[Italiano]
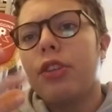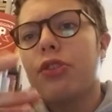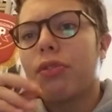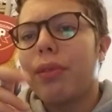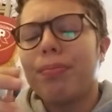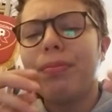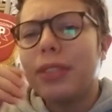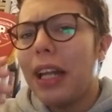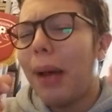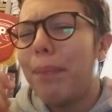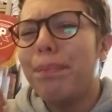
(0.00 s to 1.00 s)

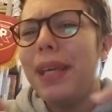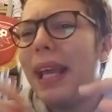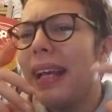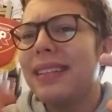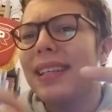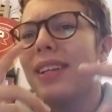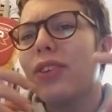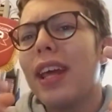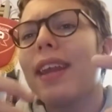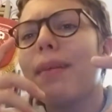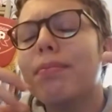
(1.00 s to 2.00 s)
l'ambiente non
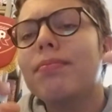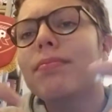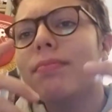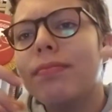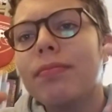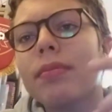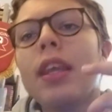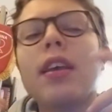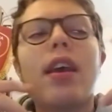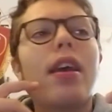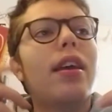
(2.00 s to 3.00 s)
era in,
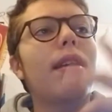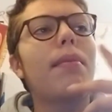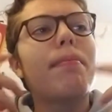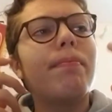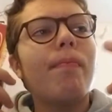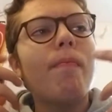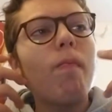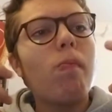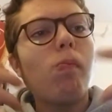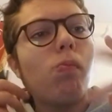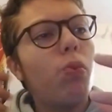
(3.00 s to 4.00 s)

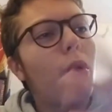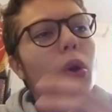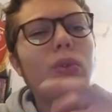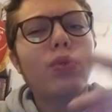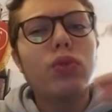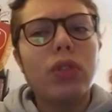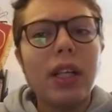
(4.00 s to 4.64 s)
in, con tutto